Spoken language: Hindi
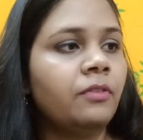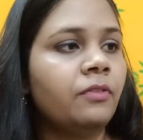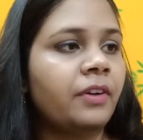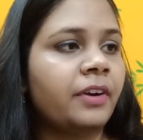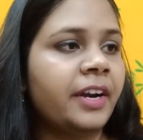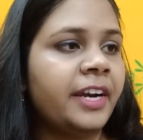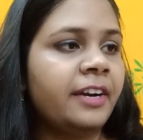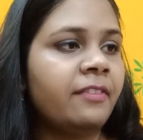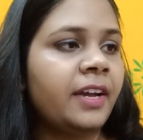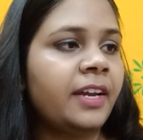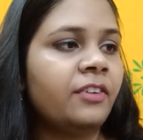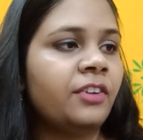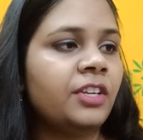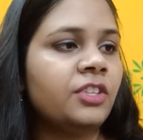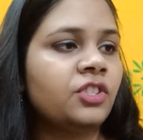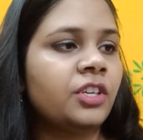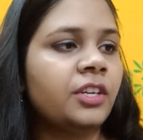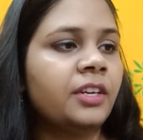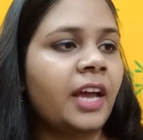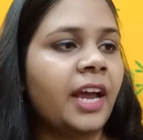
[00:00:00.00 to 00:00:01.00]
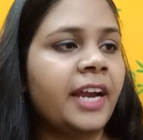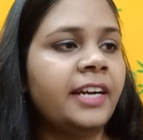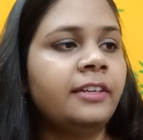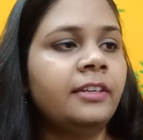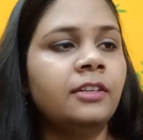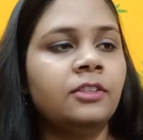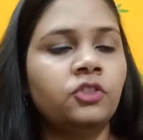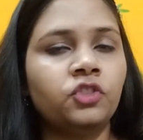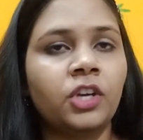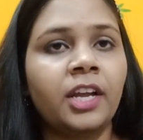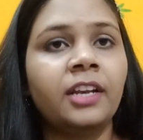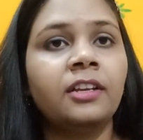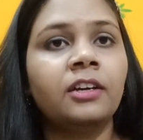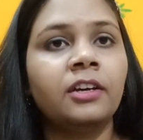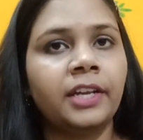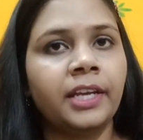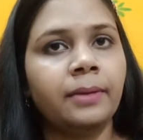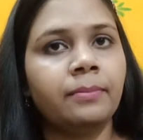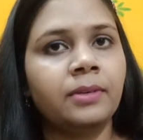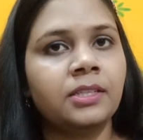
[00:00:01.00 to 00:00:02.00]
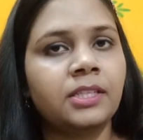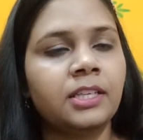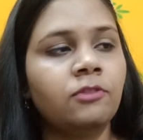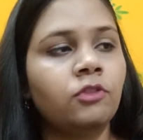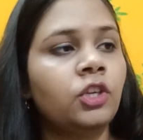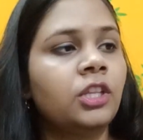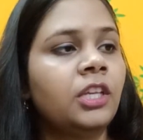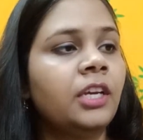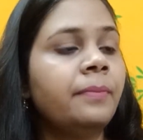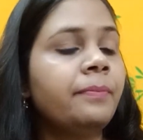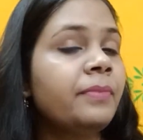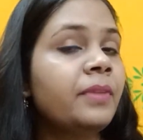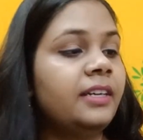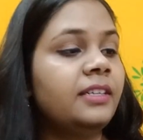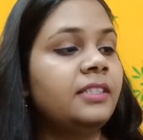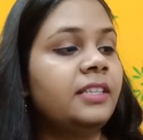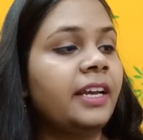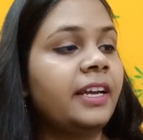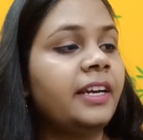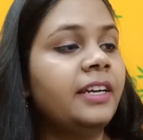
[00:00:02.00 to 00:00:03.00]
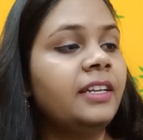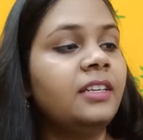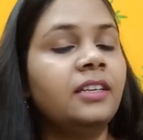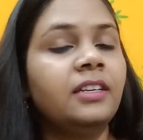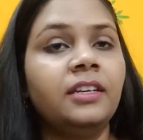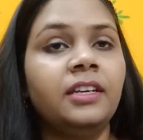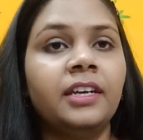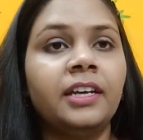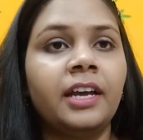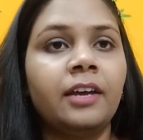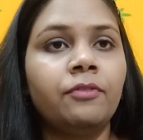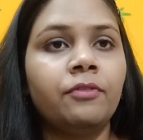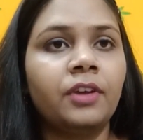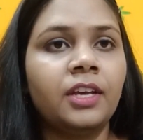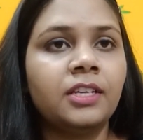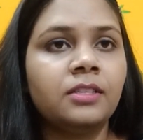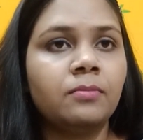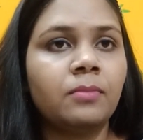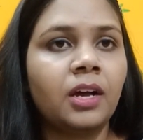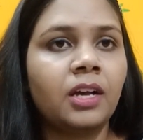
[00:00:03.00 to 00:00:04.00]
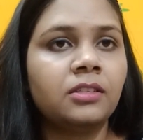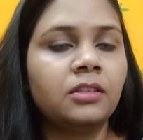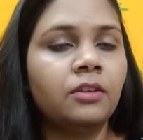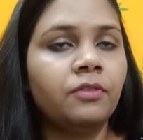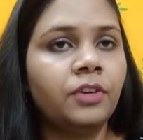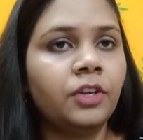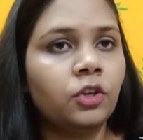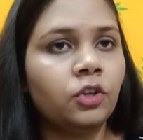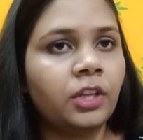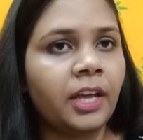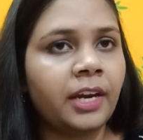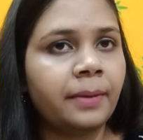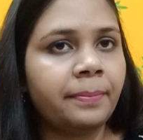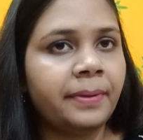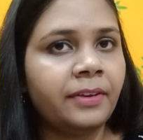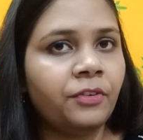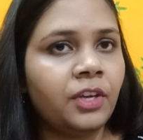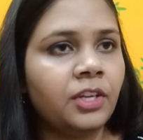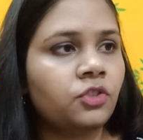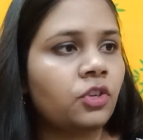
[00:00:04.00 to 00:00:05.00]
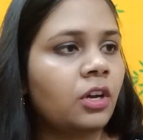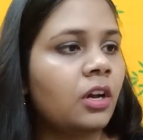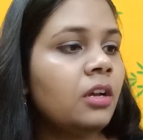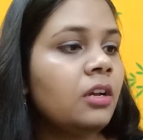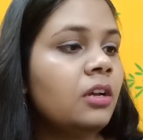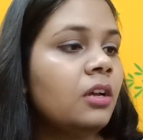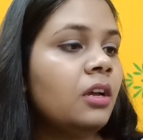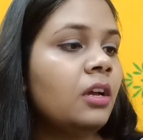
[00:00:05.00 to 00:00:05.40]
रेड वाइन रेंज के नाइट जेल क्रीम रिसीव हुई थी एंड सेकेंड ये है फेस मास्क विनो रेंज का